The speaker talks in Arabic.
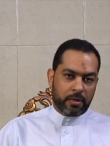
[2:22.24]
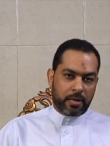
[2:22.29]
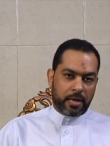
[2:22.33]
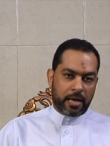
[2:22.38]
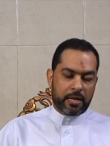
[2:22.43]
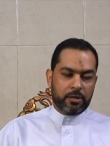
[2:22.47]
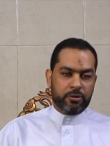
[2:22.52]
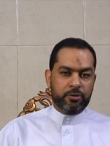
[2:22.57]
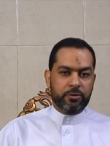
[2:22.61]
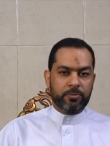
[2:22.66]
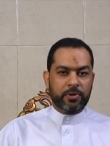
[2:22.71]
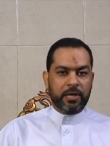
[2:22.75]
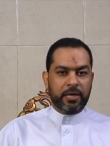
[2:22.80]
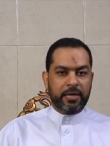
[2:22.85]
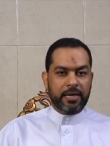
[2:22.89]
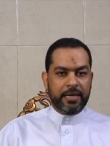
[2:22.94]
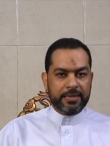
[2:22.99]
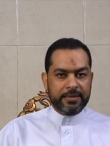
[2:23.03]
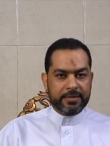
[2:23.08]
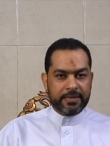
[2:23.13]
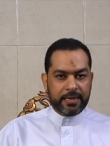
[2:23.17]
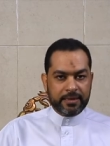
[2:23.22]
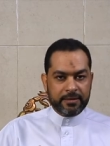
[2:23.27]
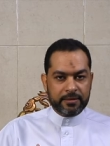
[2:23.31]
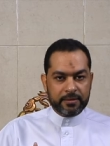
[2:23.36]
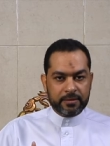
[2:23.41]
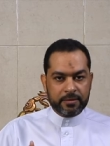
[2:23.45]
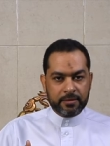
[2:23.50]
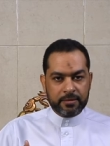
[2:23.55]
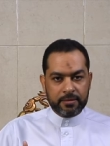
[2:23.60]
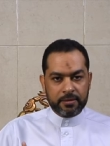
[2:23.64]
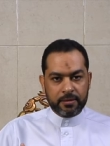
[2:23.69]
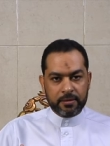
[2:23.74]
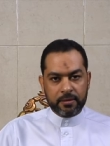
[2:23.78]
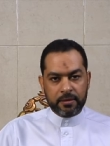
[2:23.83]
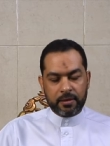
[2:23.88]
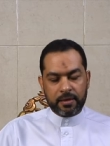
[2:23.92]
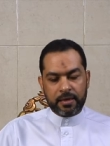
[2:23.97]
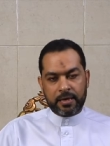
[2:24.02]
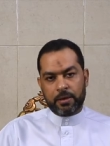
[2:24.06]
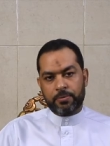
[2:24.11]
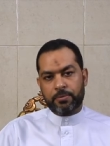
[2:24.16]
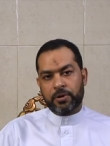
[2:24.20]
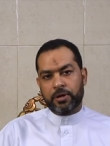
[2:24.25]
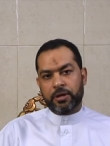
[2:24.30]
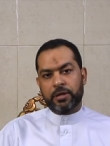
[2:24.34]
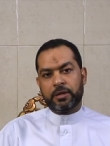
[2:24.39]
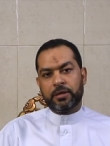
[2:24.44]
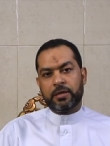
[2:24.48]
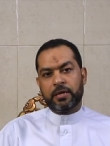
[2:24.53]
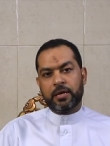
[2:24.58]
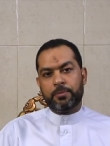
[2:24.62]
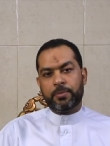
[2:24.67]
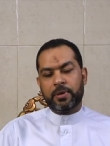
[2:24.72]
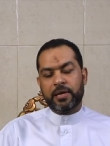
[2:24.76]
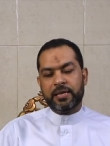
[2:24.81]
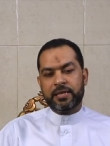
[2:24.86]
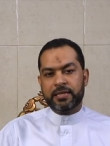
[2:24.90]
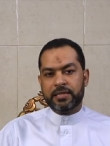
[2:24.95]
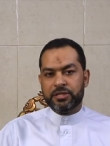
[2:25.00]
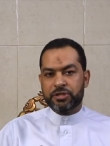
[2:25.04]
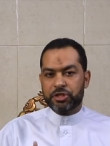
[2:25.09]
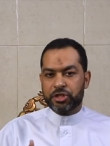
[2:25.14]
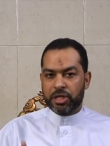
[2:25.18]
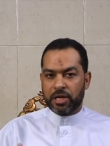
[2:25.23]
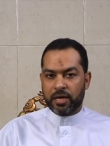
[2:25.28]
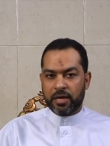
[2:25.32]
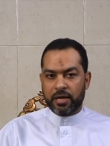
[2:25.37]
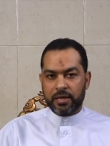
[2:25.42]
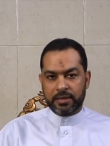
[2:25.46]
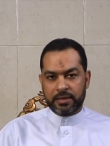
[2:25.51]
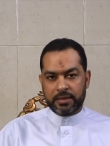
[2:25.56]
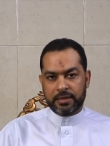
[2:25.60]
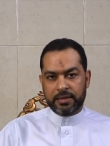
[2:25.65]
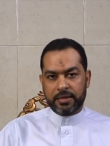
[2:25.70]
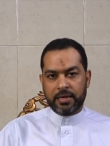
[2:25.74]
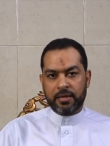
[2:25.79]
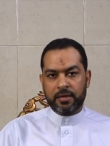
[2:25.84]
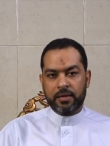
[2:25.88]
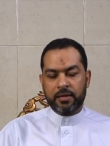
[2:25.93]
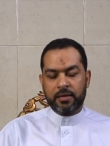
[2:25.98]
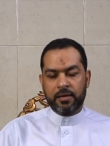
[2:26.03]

الجملة ليست خبرية بل إنشائية